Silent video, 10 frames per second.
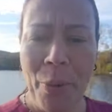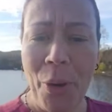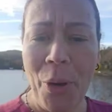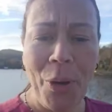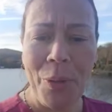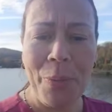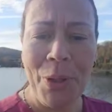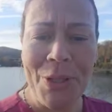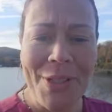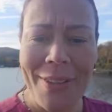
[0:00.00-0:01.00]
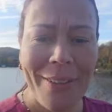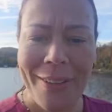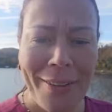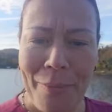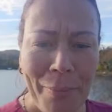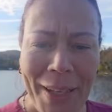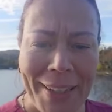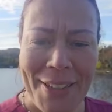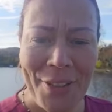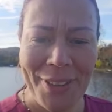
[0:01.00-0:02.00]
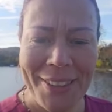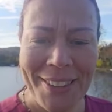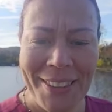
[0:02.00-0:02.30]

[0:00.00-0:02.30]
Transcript: il n'y a pas un boss qui me paierait ça.